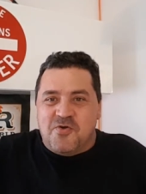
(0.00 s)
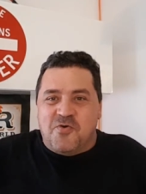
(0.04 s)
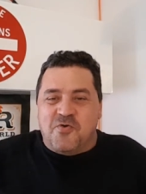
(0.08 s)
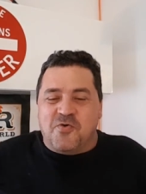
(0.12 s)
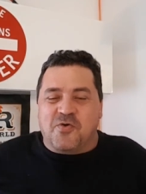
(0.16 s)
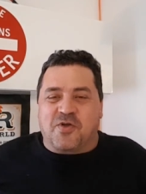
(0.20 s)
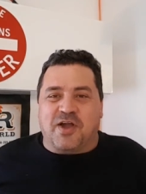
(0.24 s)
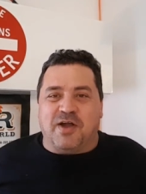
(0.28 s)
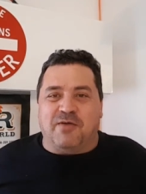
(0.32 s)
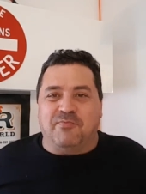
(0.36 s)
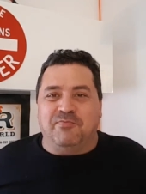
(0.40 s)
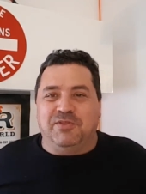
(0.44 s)

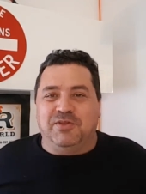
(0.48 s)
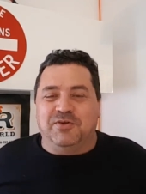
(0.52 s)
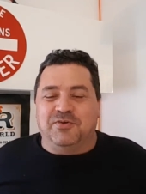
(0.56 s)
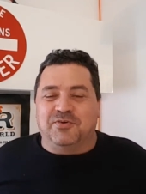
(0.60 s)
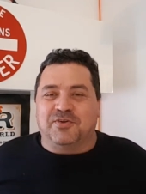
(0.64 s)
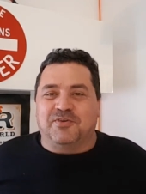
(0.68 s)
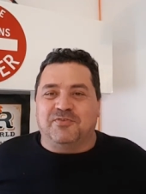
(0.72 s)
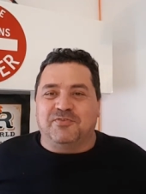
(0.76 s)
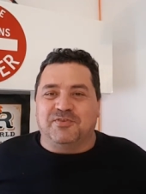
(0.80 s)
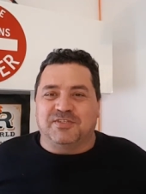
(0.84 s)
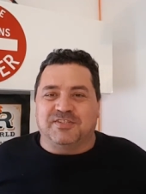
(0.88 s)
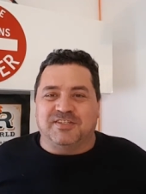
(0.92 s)
o
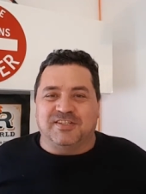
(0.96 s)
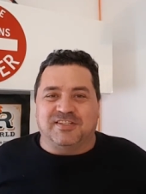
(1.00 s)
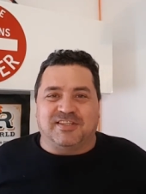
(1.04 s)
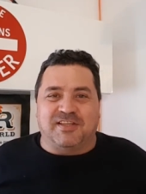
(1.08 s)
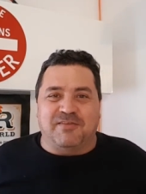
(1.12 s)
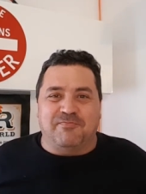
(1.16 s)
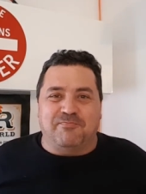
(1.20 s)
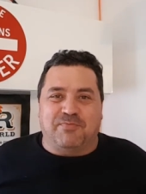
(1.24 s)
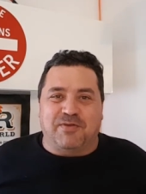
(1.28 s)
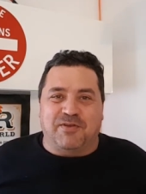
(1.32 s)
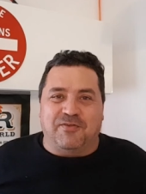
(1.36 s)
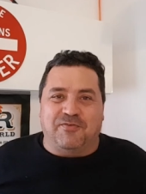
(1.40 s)
caminhão que você
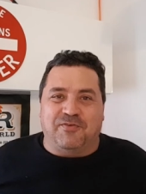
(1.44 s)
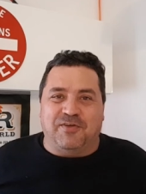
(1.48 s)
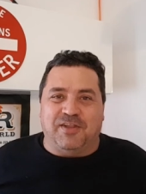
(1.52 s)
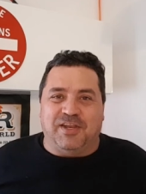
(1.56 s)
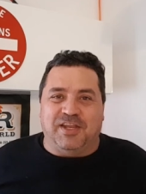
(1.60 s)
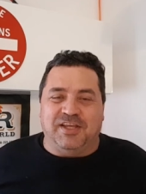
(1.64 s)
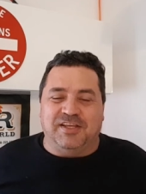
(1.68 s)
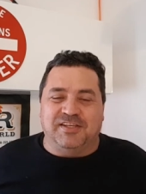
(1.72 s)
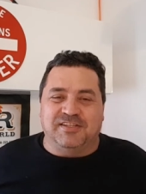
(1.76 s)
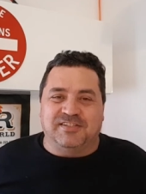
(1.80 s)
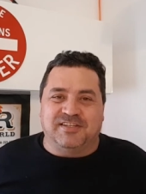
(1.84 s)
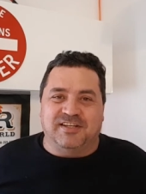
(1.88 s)
tem
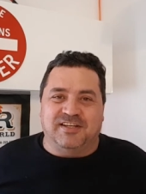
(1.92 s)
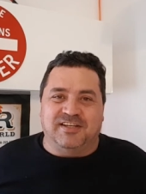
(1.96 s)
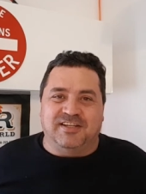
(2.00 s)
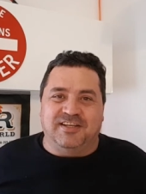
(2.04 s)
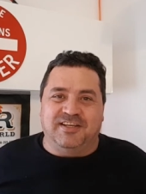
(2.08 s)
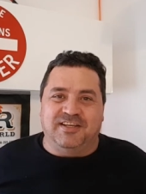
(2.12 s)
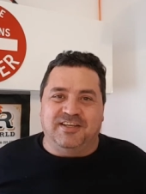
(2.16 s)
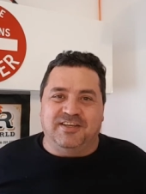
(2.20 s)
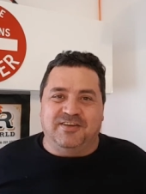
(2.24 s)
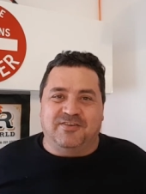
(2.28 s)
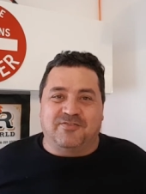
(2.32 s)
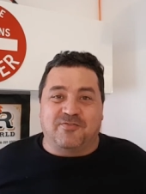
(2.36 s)
preferência
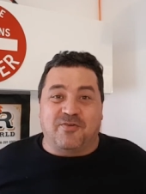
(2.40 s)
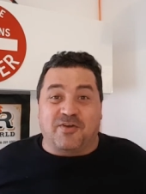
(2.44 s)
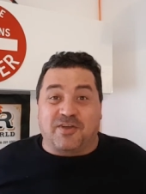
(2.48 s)
ali,